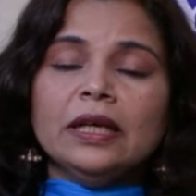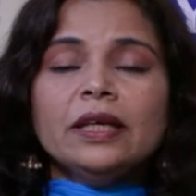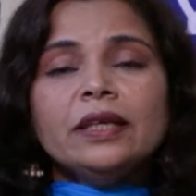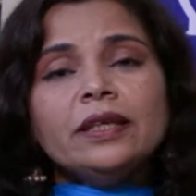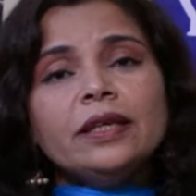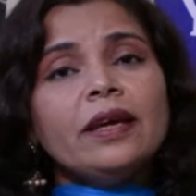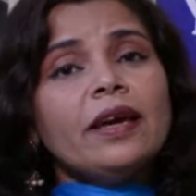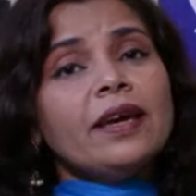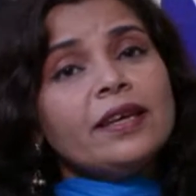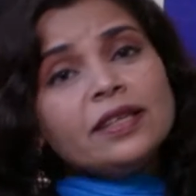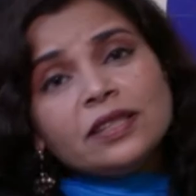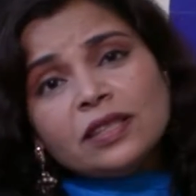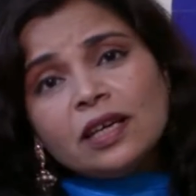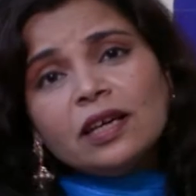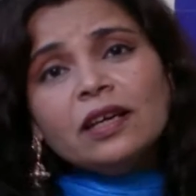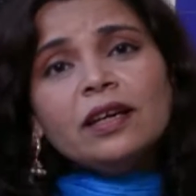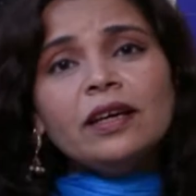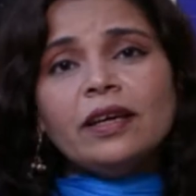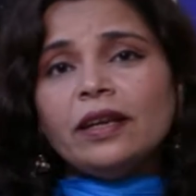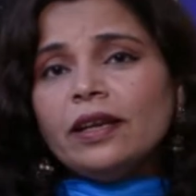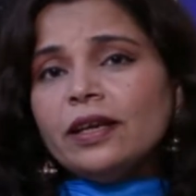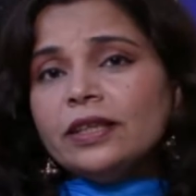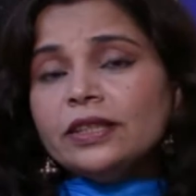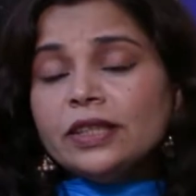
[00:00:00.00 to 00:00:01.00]
ये ऐसा
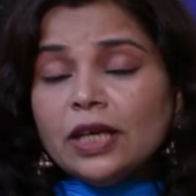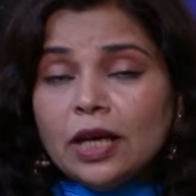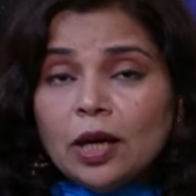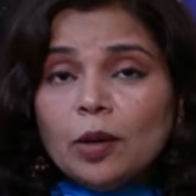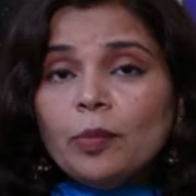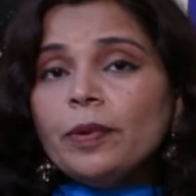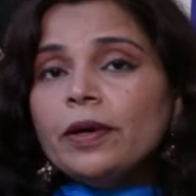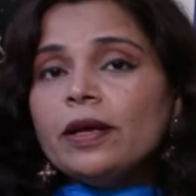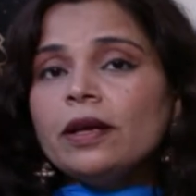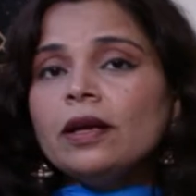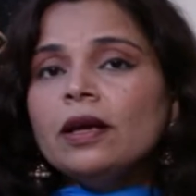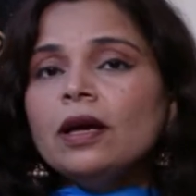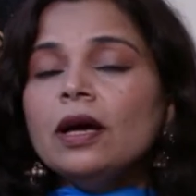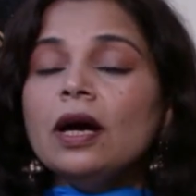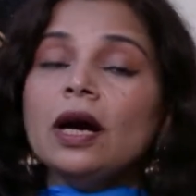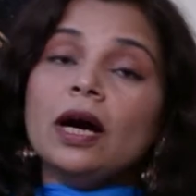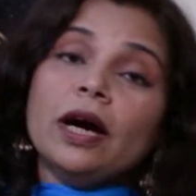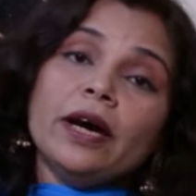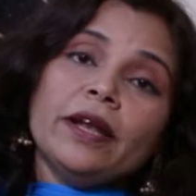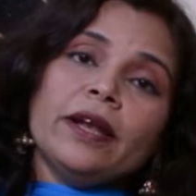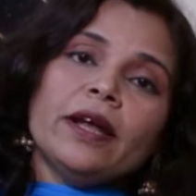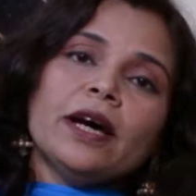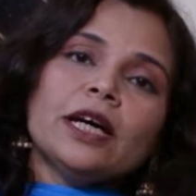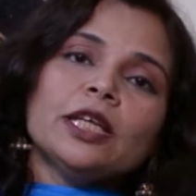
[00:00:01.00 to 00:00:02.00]
घर है जहाँ पर
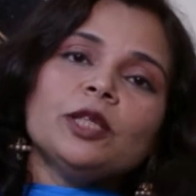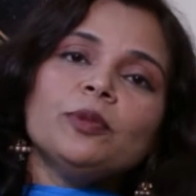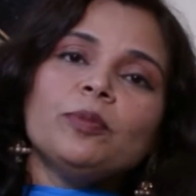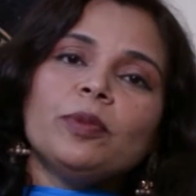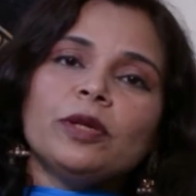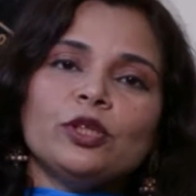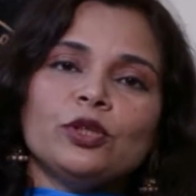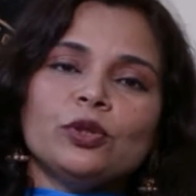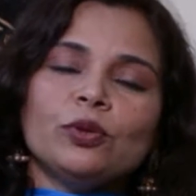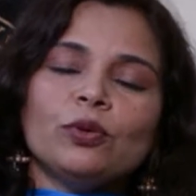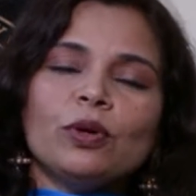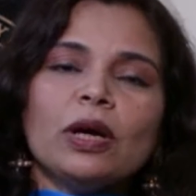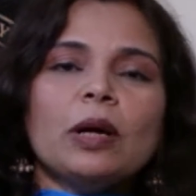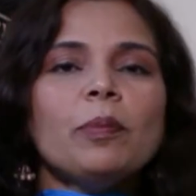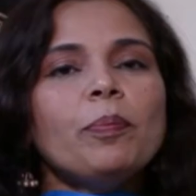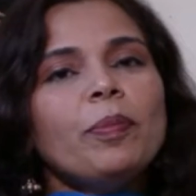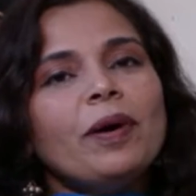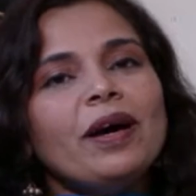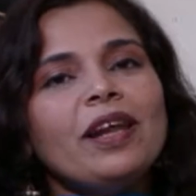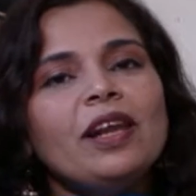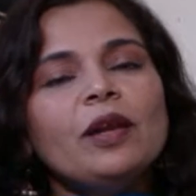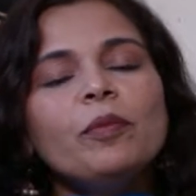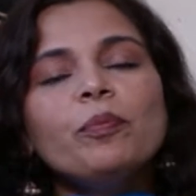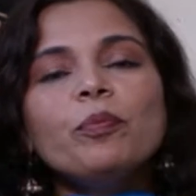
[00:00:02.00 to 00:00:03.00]
अनाथ बच्चों का
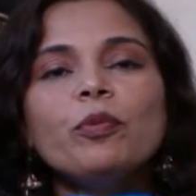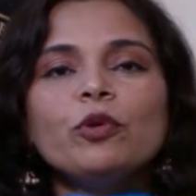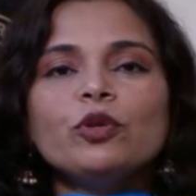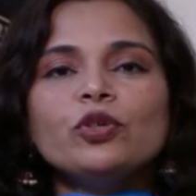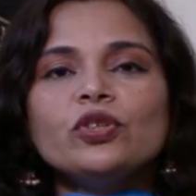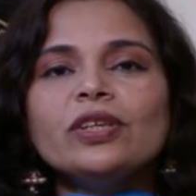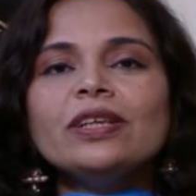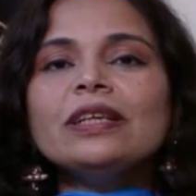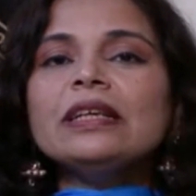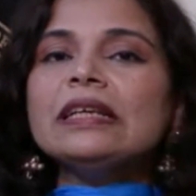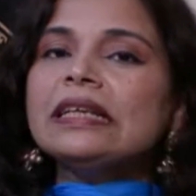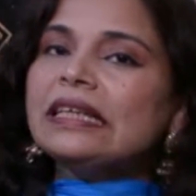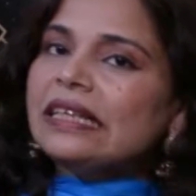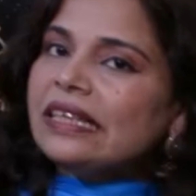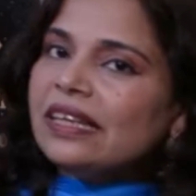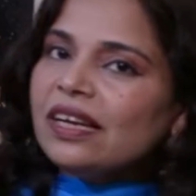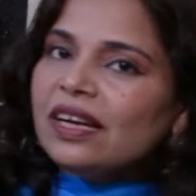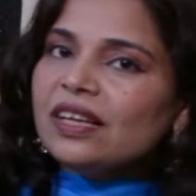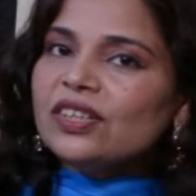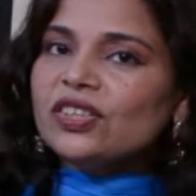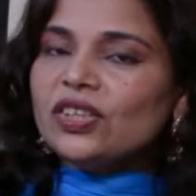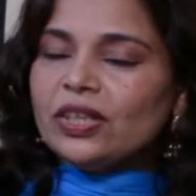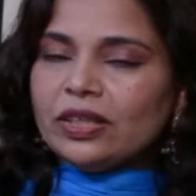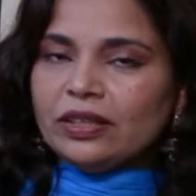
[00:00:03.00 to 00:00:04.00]
पालन पोषण
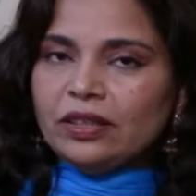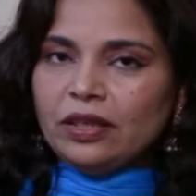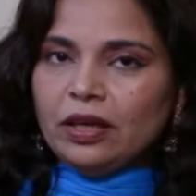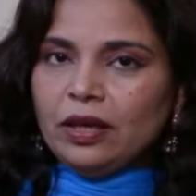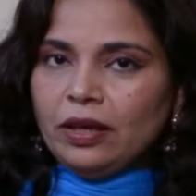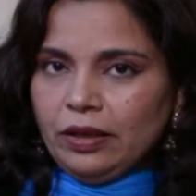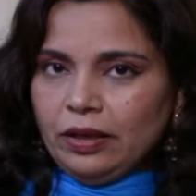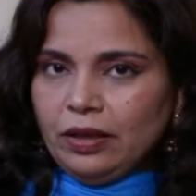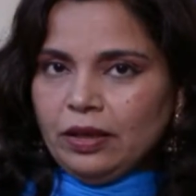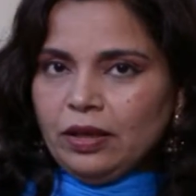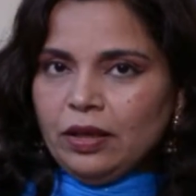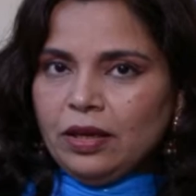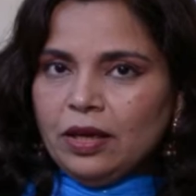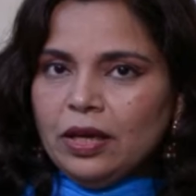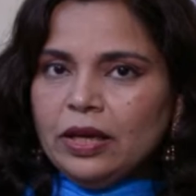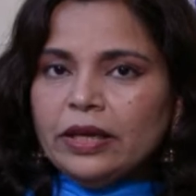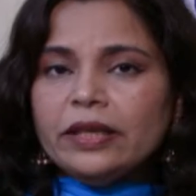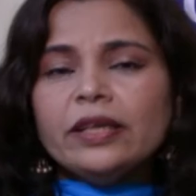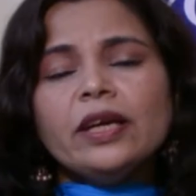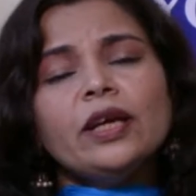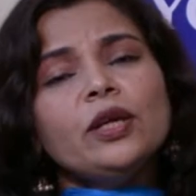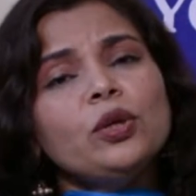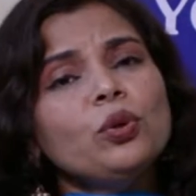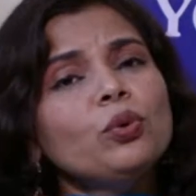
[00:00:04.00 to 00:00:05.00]
किया जाता है
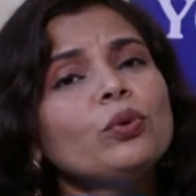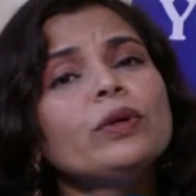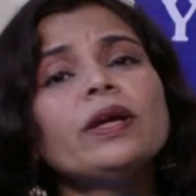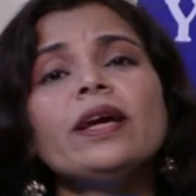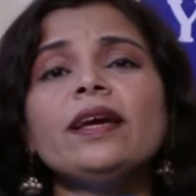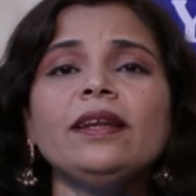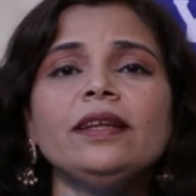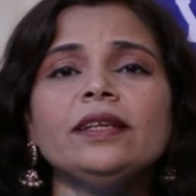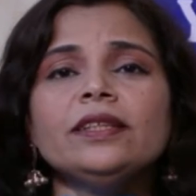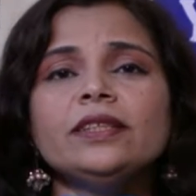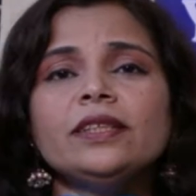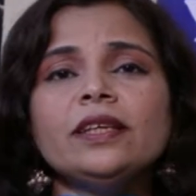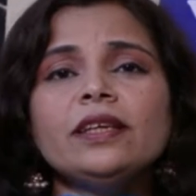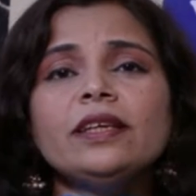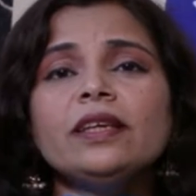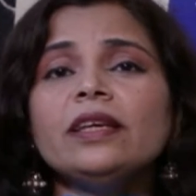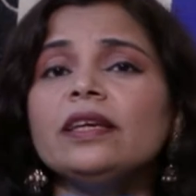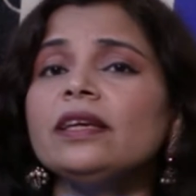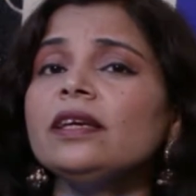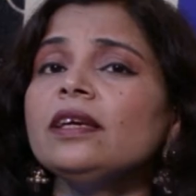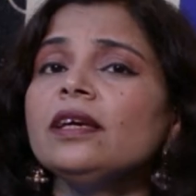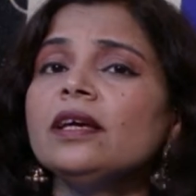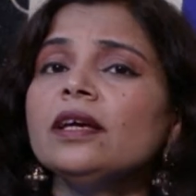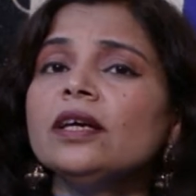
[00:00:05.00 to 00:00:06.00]
या यूँ कह लीजिए
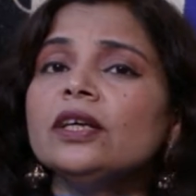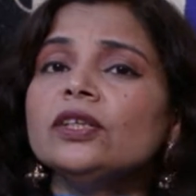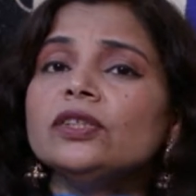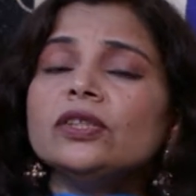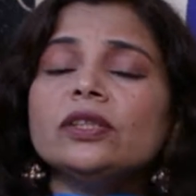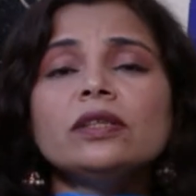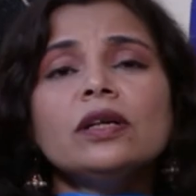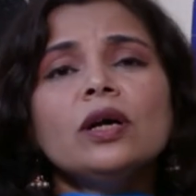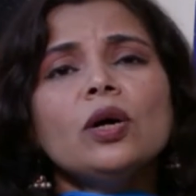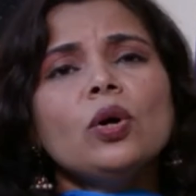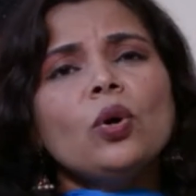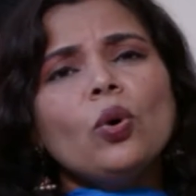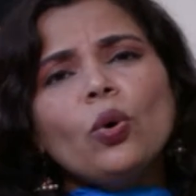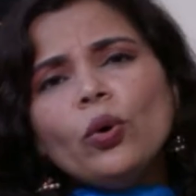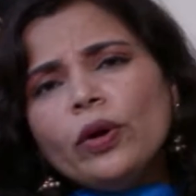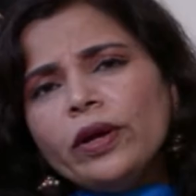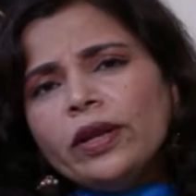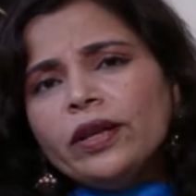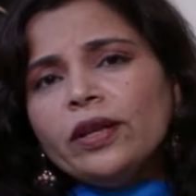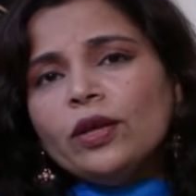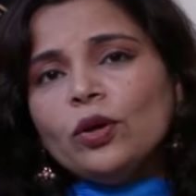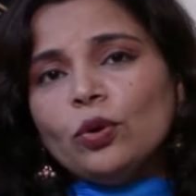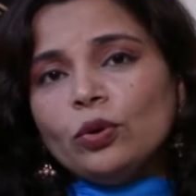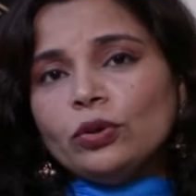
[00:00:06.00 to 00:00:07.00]
कि जिनका कोई
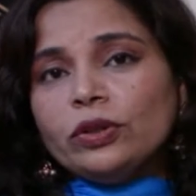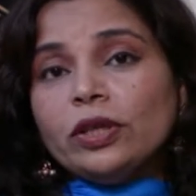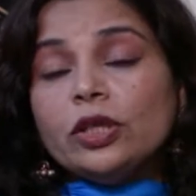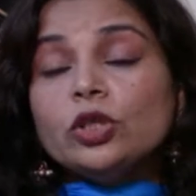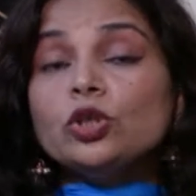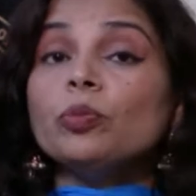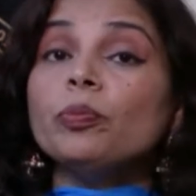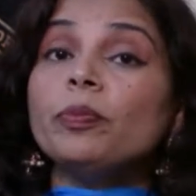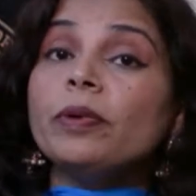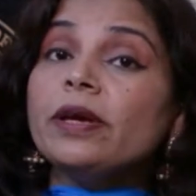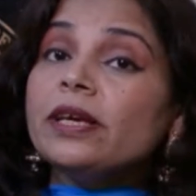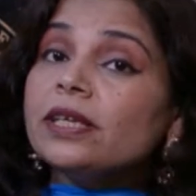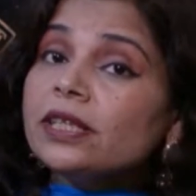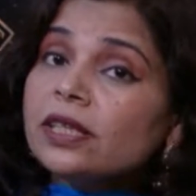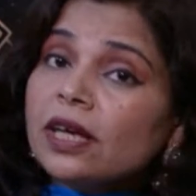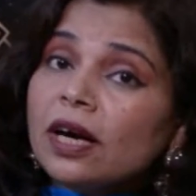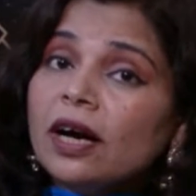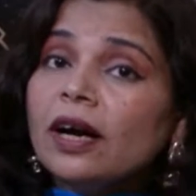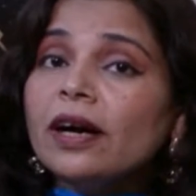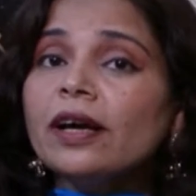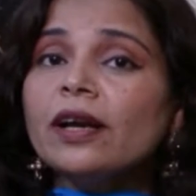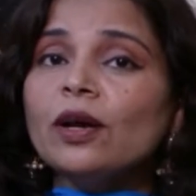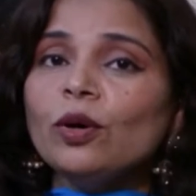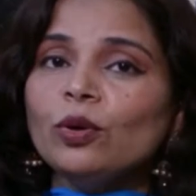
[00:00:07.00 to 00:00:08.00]
नहीं होता जो
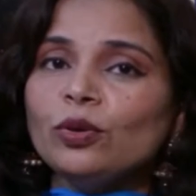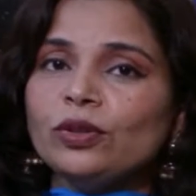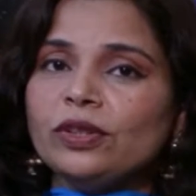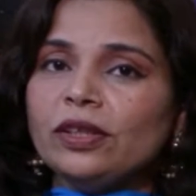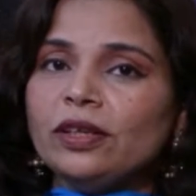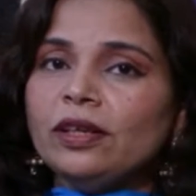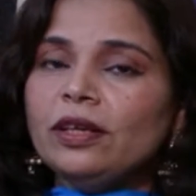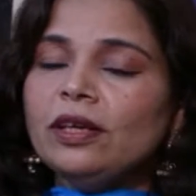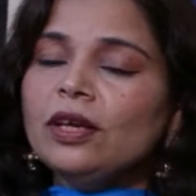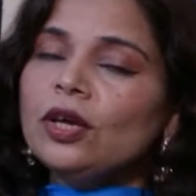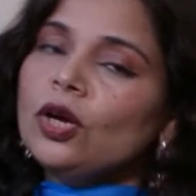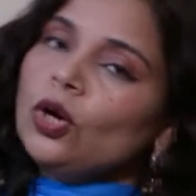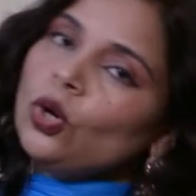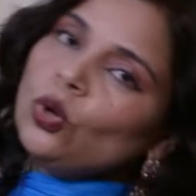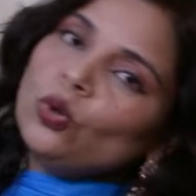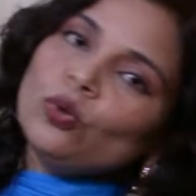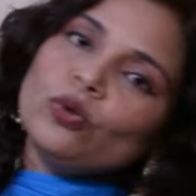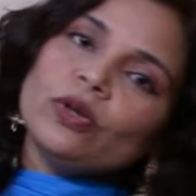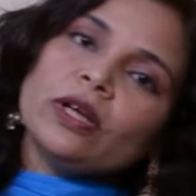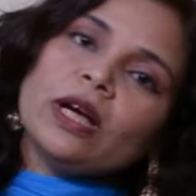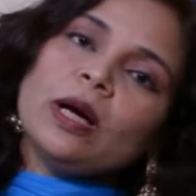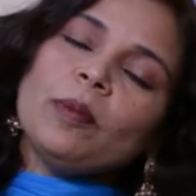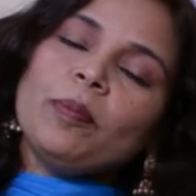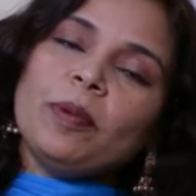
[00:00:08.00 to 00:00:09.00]
बेसहारा होते हैं
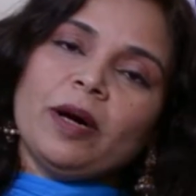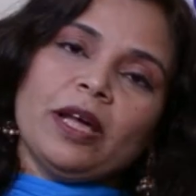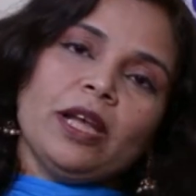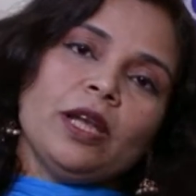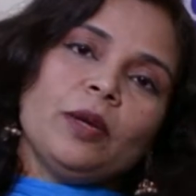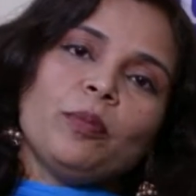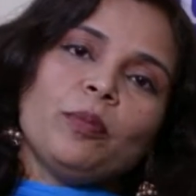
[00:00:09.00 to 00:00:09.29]
उनका पालन